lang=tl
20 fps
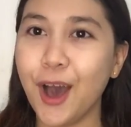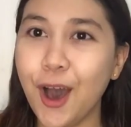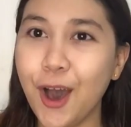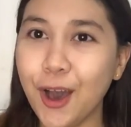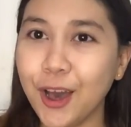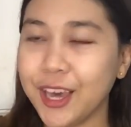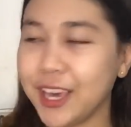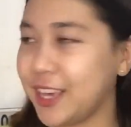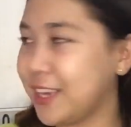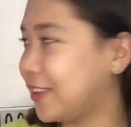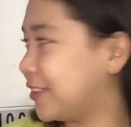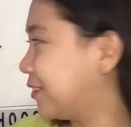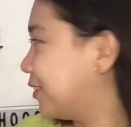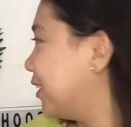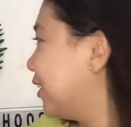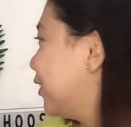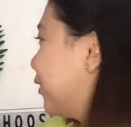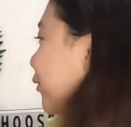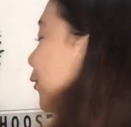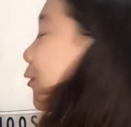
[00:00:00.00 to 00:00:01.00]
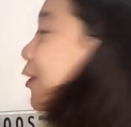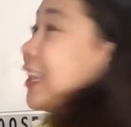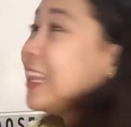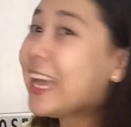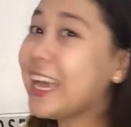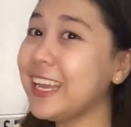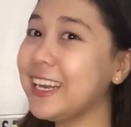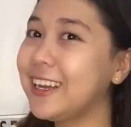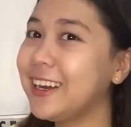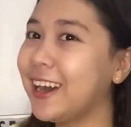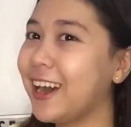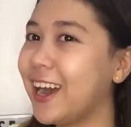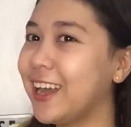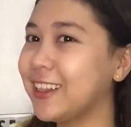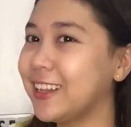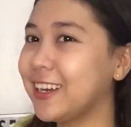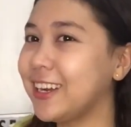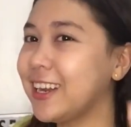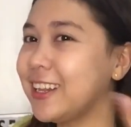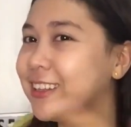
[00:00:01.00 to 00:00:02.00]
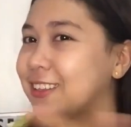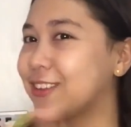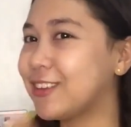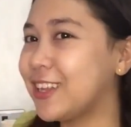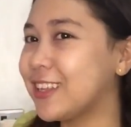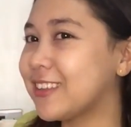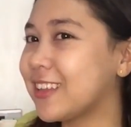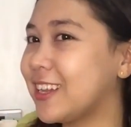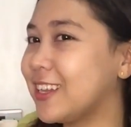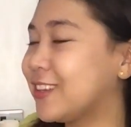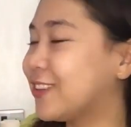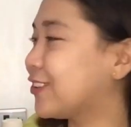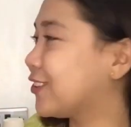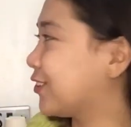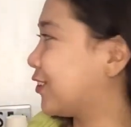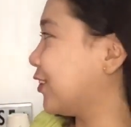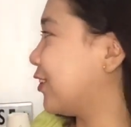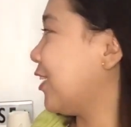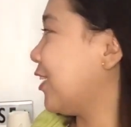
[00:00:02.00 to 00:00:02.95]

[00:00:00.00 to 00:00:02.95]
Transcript: Okay, Kuha tayo ng cutter. Dito lang sa likod ko